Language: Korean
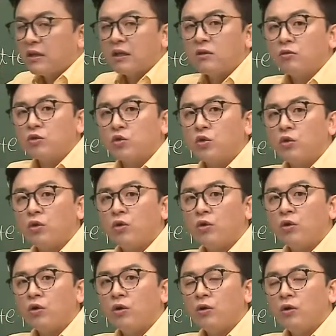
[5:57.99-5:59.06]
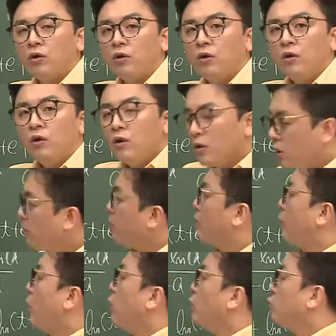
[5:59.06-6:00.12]
된다는 거죠. 그럼 이거
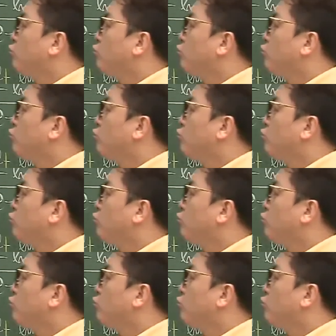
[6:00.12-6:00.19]
뭐야?